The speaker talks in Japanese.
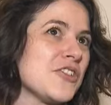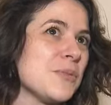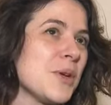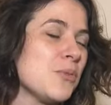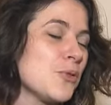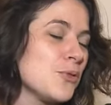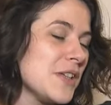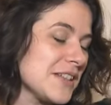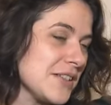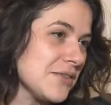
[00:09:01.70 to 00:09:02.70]
るようになると
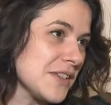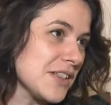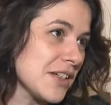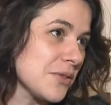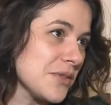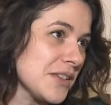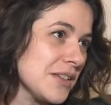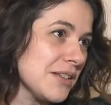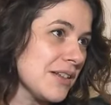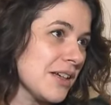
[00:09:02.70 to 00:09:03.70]
思うんです
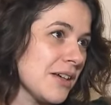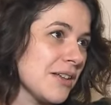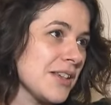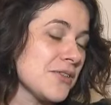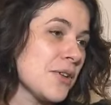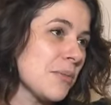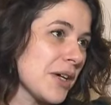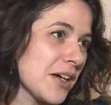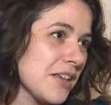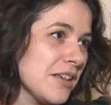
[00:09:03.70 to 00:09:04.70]
今は
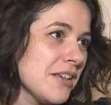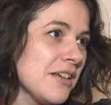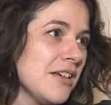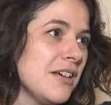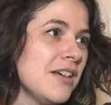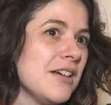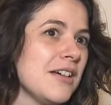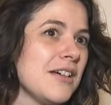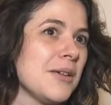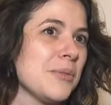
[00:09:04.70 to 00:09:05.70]
仕事のために
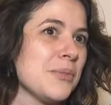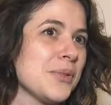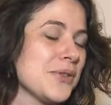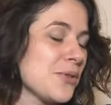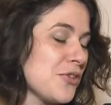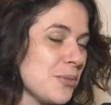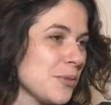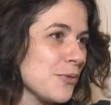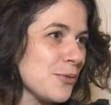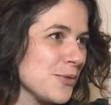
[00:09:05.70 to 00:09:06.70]
全力を注が
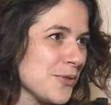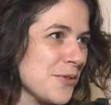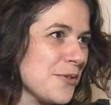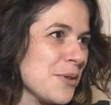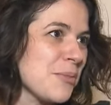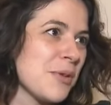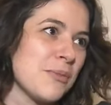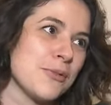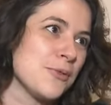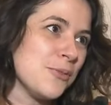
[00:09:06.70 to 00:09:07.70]
なきゃいけない
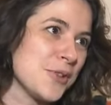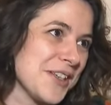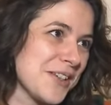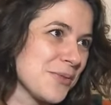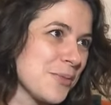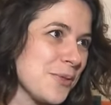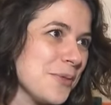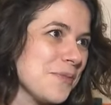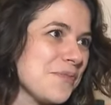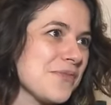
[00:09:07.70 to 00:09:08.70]
もちろ
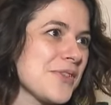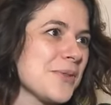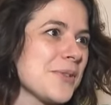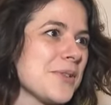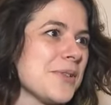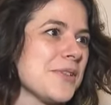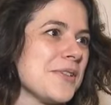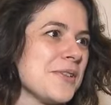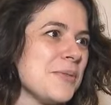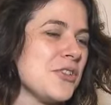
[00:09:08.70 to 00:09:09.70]
ん自分だけの
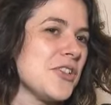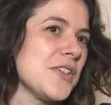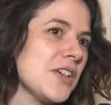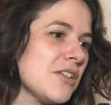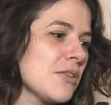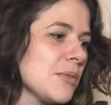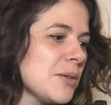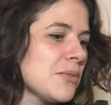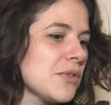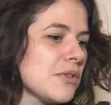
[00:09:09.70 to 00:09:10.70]
時間も作らなきゃ
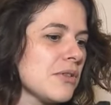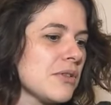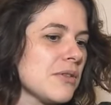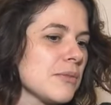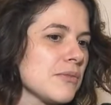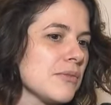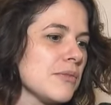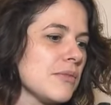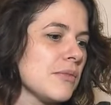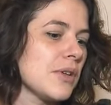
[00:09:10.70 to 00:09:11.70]
いけないんですが
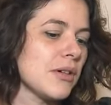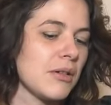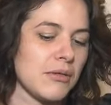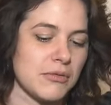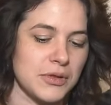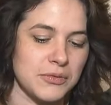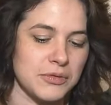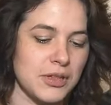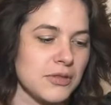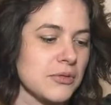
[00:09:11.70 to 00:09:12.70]
そんな時間も
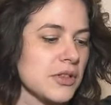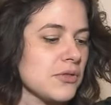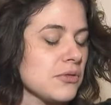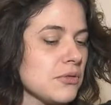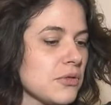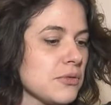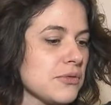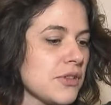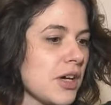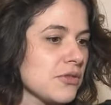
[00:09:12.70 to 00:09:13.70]
ないし
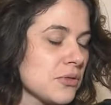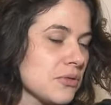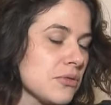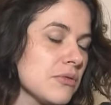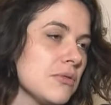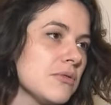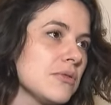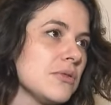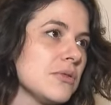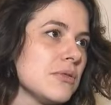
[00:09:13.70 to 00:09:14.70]
パリにいればお金も
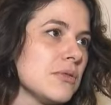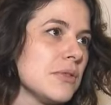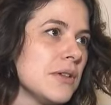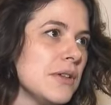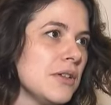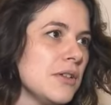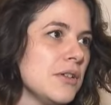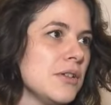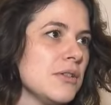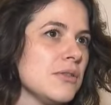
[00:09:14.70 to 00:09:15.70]
かかるし
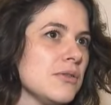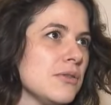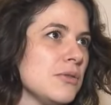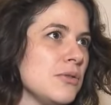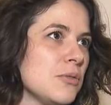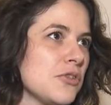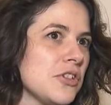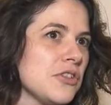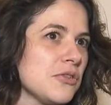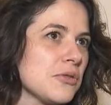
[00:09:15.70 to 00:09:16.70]
レジャーなんかとて
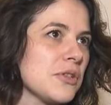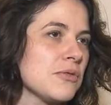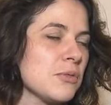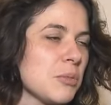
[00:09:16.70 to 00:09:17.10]
も無理